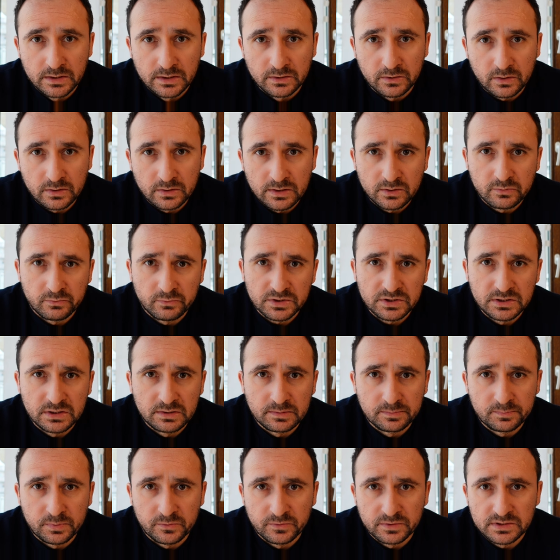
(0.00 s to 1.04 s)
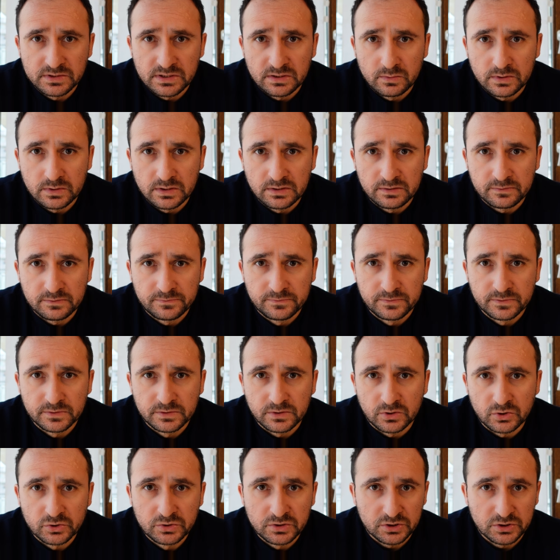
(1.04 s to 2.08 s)
No i ona to właśnie powiedziała w
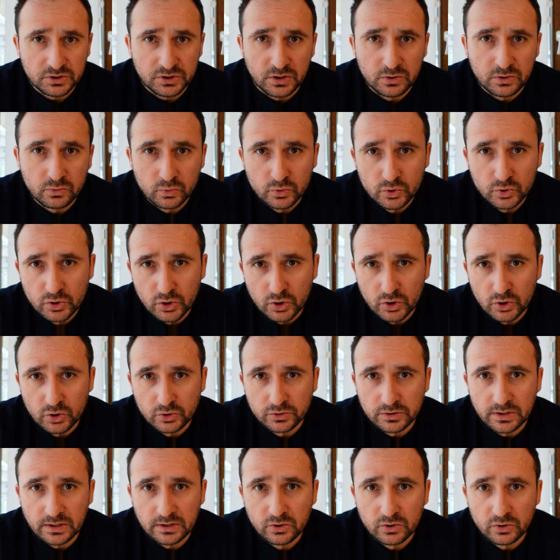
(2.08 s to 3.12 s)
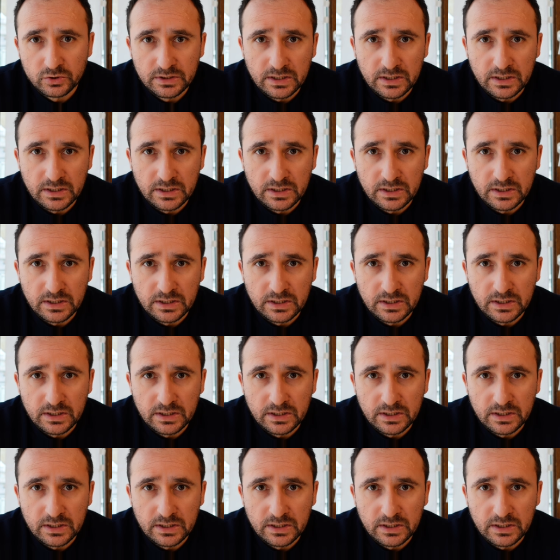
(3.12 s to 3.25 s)
odniesieniu do tego,